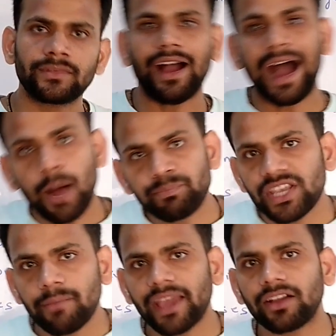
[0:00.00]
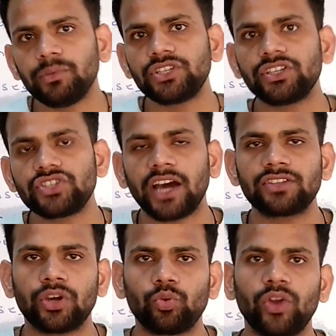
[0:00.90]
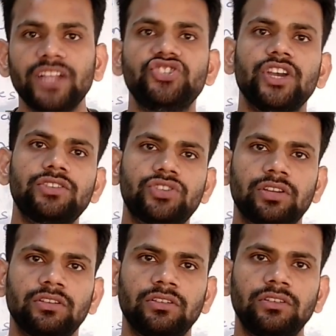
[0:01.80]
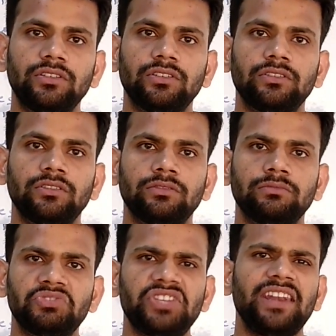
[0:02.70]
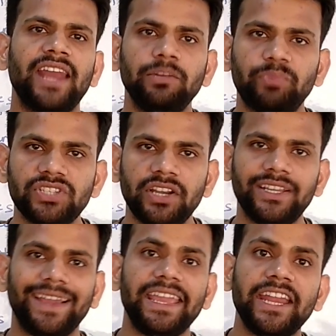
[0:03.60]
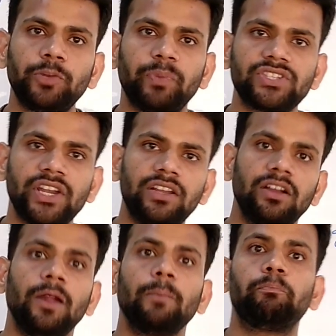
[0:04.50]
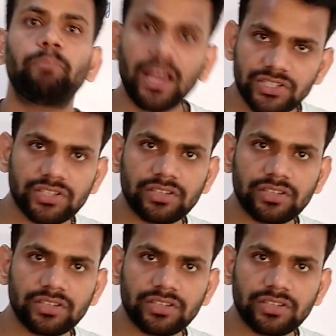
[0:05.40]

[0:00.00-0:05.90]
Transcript: आपसे मैं कमीशन चार्ज करूंगा जस्ट से नाइन परसेंट या एट परसेंट प्लस